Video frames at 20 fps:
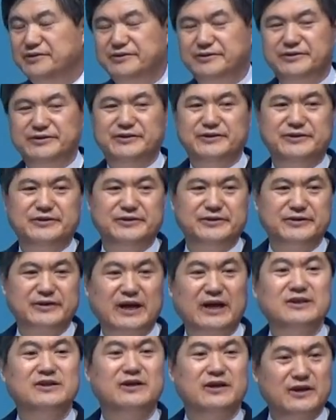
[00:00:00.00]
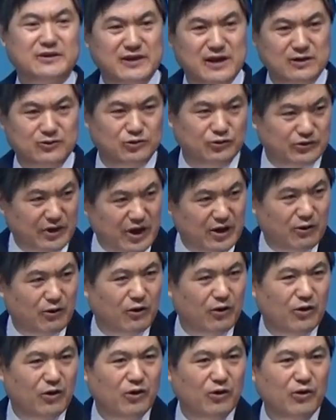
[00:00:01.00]
예, 가정의 달도
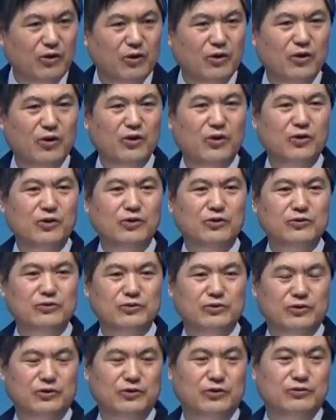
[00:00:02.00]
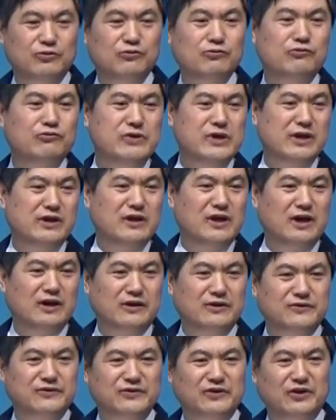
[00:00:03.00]
되고 어, 누구
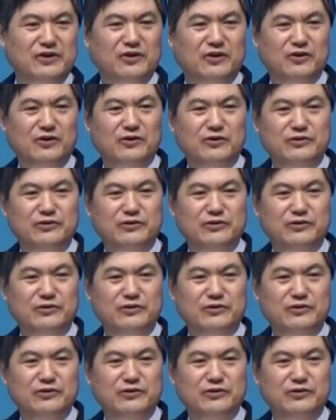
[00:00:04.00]
얘기하겠어요?